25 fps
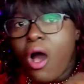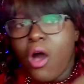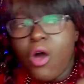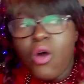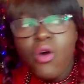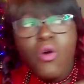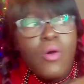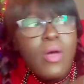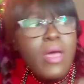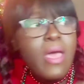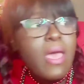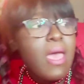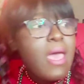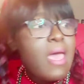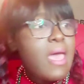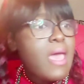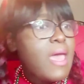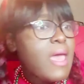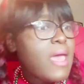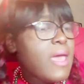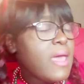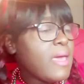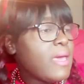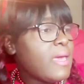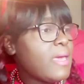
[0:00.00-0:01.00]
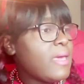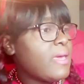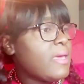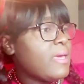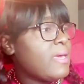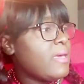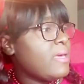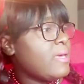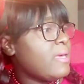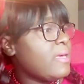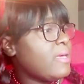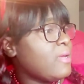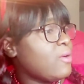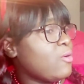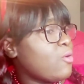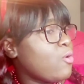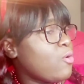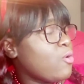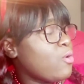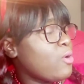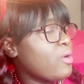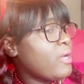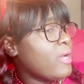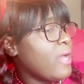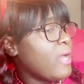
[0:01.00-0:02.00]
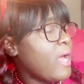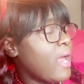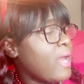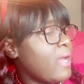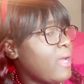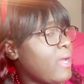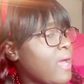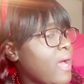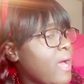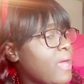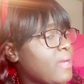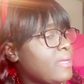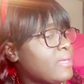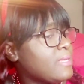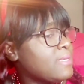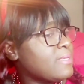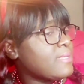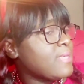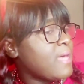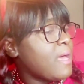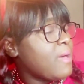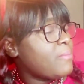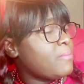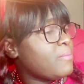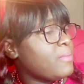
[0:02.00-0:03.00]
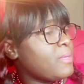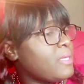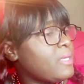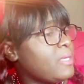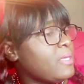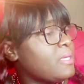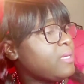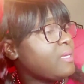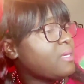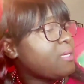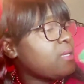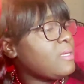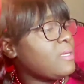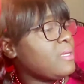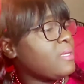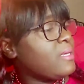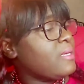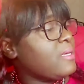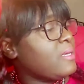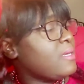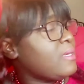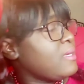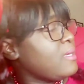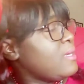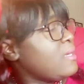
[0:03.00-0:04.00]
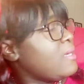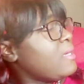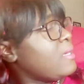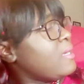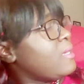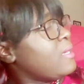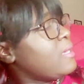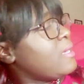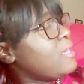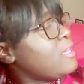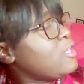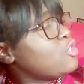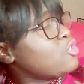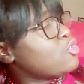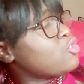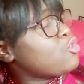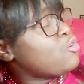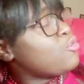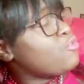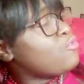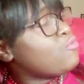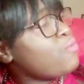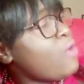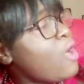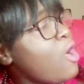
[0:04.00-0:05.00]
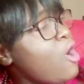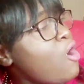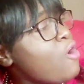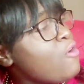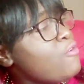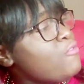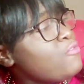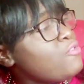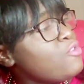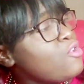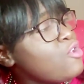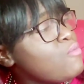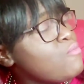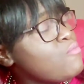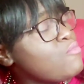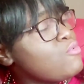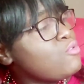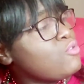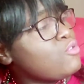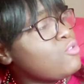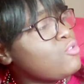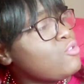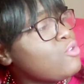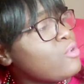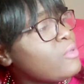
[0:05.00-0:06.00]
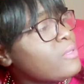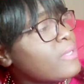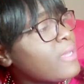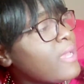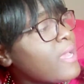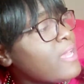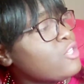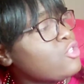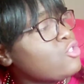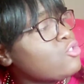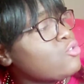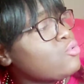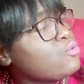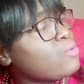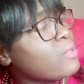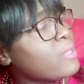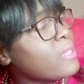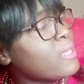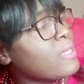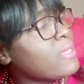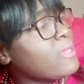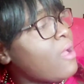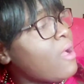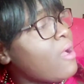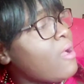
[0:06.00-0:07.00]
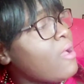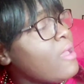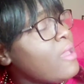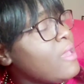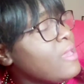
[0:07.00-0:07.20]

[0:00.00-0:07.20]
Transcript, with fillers: Oui! Oh là là, les amis! je vois un vieux monsieur très souriant